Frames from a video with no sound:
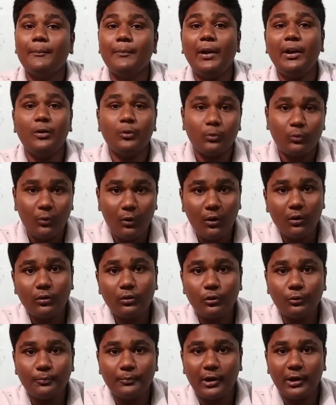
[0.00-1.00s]
பட் ஓ
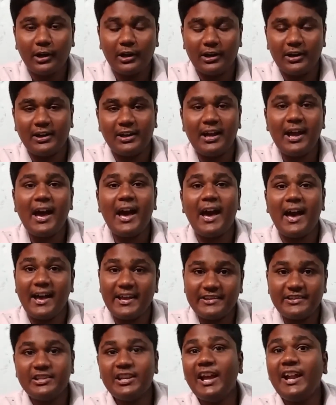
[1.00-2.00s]
குரூப் காரங்களுக்கு
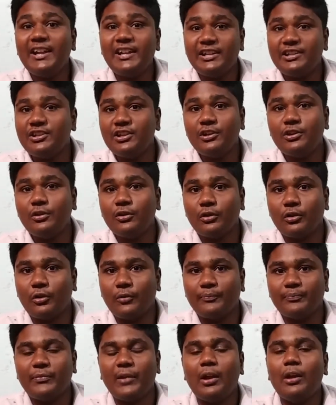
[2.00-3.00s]
ஹெச் ஆன்டிஜன் இருக்கும்